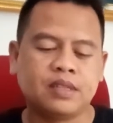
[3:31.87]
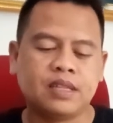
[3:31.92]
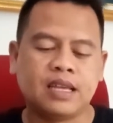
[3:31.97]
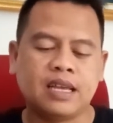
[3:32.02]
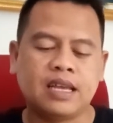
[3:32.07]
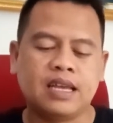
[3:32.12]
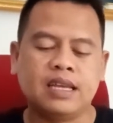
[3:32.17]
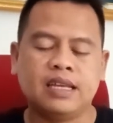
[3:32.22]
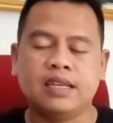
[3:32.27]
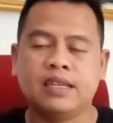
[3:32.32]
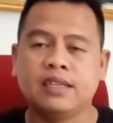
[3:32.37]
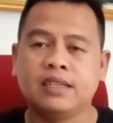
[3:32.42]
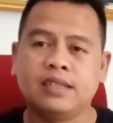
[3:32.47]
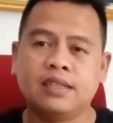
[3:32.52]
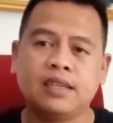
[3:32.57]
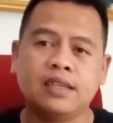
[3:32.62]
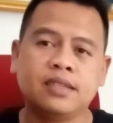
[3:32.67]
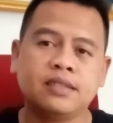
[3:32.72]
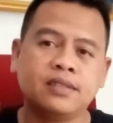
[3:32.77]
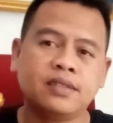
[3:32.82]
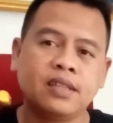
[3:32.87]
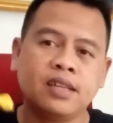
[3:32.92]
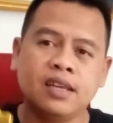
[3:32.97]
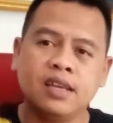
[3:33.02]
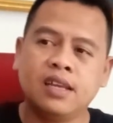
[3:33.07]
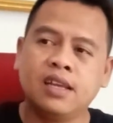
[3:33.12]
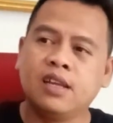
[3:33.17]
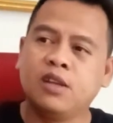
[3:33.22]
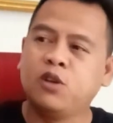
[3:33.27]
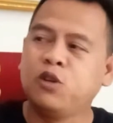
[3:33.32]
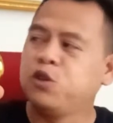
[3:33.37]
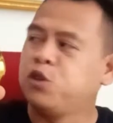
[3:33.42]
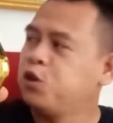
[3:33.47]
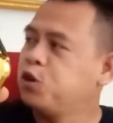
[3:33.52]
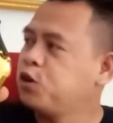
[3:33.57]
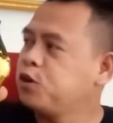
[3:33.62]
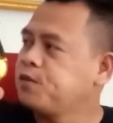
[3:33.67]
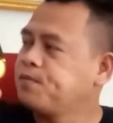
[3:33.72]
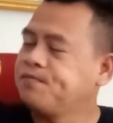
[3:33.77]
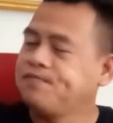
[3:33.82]
Nah,
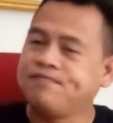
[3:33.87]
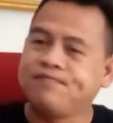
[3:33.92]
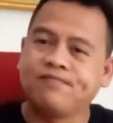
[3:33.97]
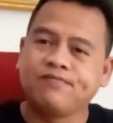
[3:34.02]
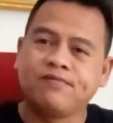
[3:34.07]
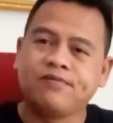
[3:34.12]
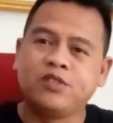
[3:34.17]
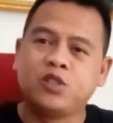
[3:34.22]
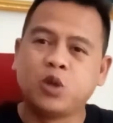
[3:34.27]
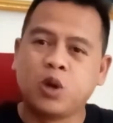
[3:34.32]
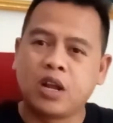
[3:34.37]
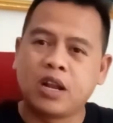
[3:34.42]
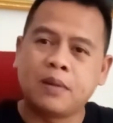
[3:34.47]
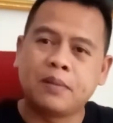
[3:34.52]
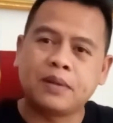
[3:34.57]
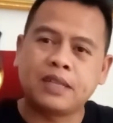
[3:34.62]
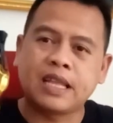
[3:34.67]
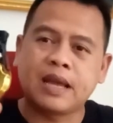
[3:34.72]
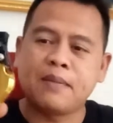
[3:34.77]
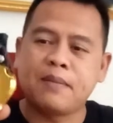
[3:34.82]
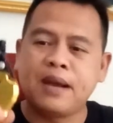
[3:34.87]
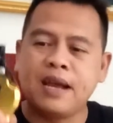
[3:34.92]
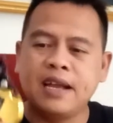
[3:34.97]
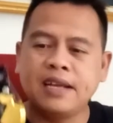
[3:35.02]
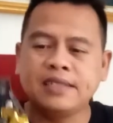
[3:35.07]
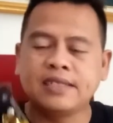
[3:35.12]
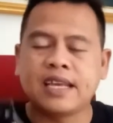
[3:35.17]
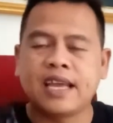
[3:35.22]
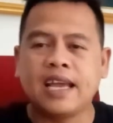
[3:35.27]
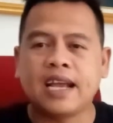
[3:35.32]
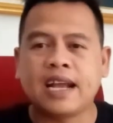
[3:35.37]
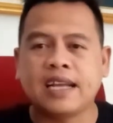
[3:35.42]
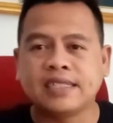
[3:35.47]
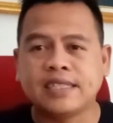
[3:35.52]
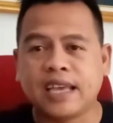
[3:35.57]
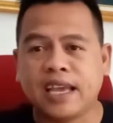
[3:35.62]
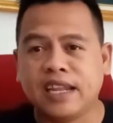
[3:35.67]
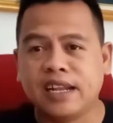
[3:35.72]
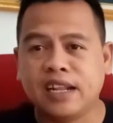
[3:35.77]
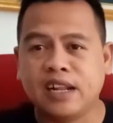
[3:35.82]
untuk juara pertama saya
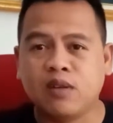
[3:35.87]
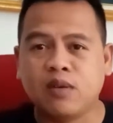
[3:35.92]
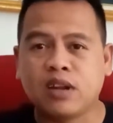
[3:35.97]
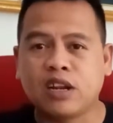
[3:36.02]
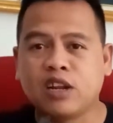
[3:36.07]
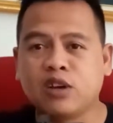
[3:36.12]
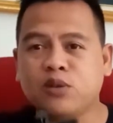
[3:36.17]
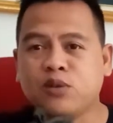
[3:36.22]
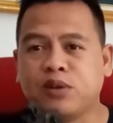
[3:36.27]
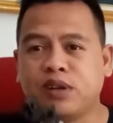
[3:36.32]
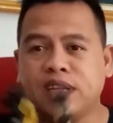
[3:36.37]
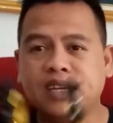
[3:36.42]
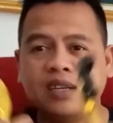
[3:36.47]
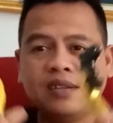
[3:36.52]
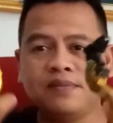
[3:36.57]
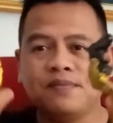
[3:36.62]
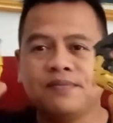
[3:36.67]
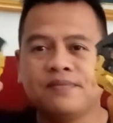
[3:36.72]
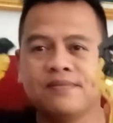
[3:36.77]
kasih handle warna kuning.